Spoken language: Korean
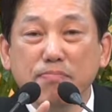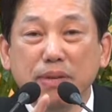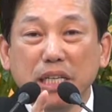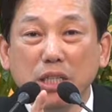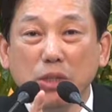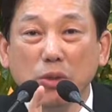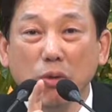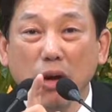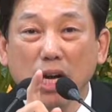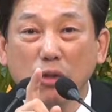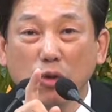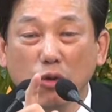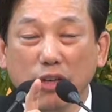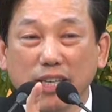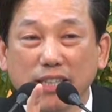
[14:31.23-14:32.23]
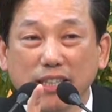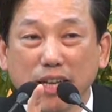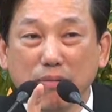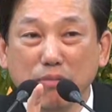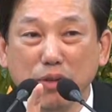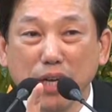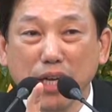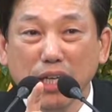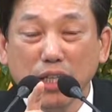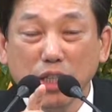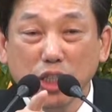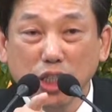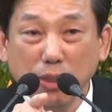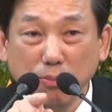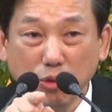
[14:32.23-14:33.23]
밀도가 높기 때문에
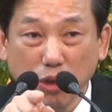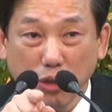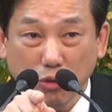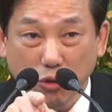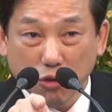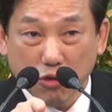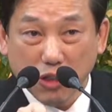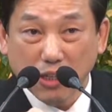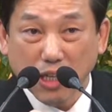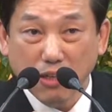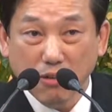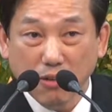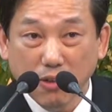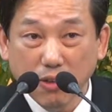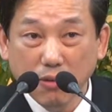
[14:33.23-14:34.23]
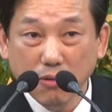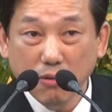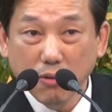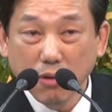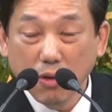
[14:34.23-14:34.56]
침투에 들어올 수 있다는 거예요.